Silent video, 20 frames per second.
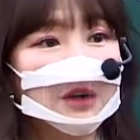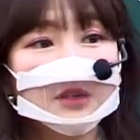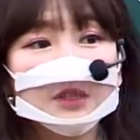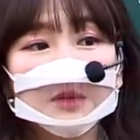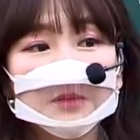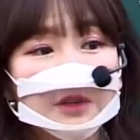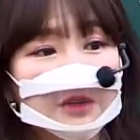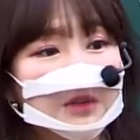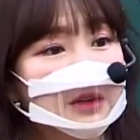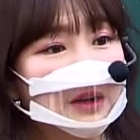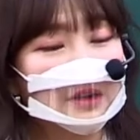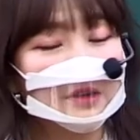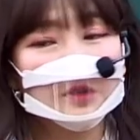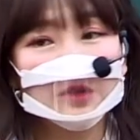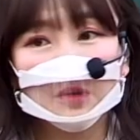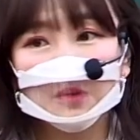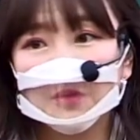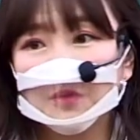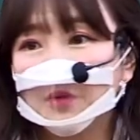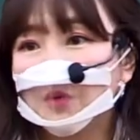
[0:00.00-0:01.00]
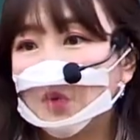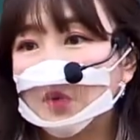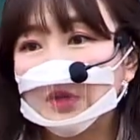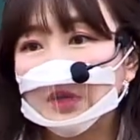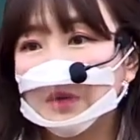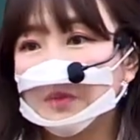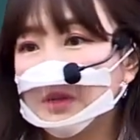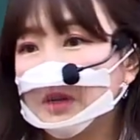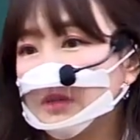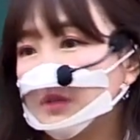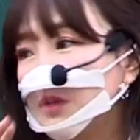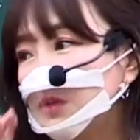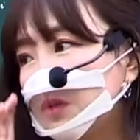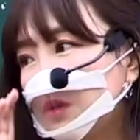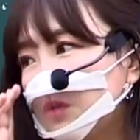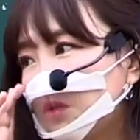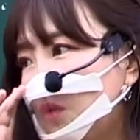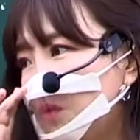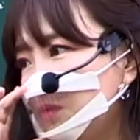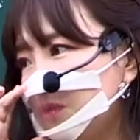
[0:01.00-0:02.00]
쌤 애들 가르쳐 보면 고3이랑
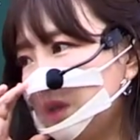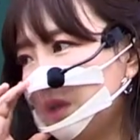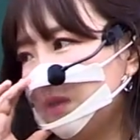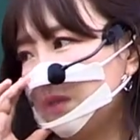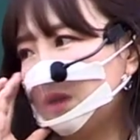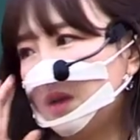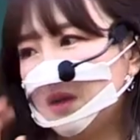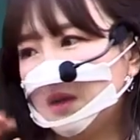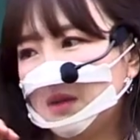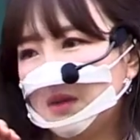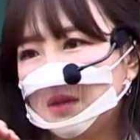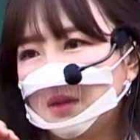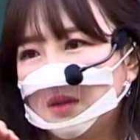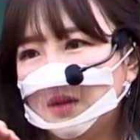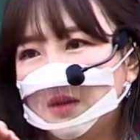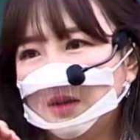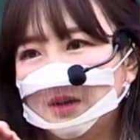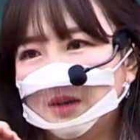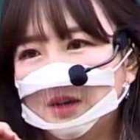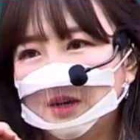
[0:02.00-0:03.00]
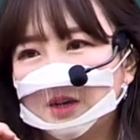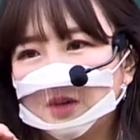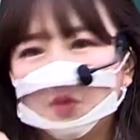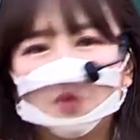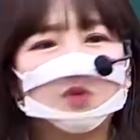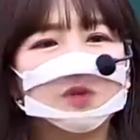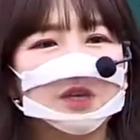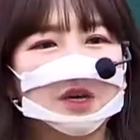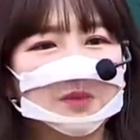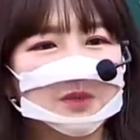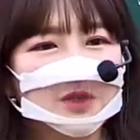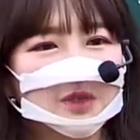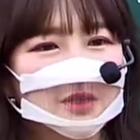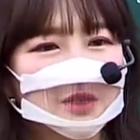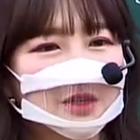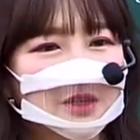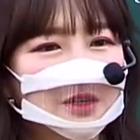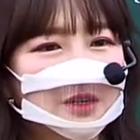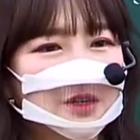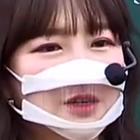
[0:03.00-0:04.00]
재수생 너무 다르다. 고3은
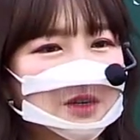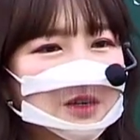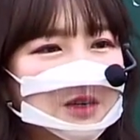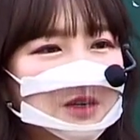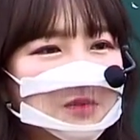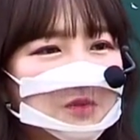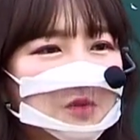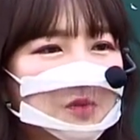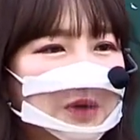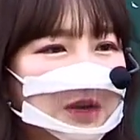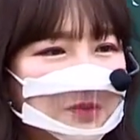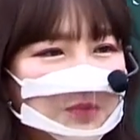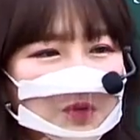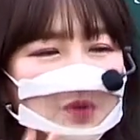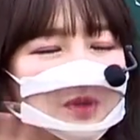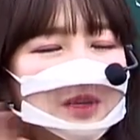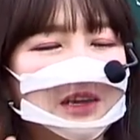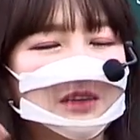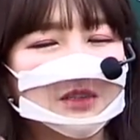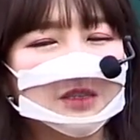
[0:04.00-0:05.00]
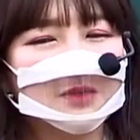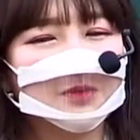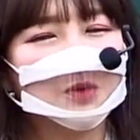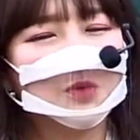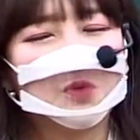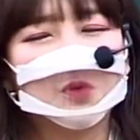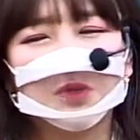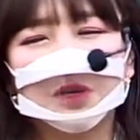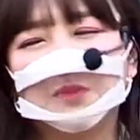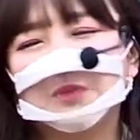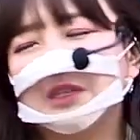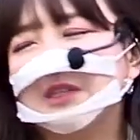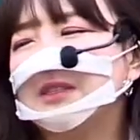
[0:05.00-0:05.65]
뭐 100%는 아니지만 고3은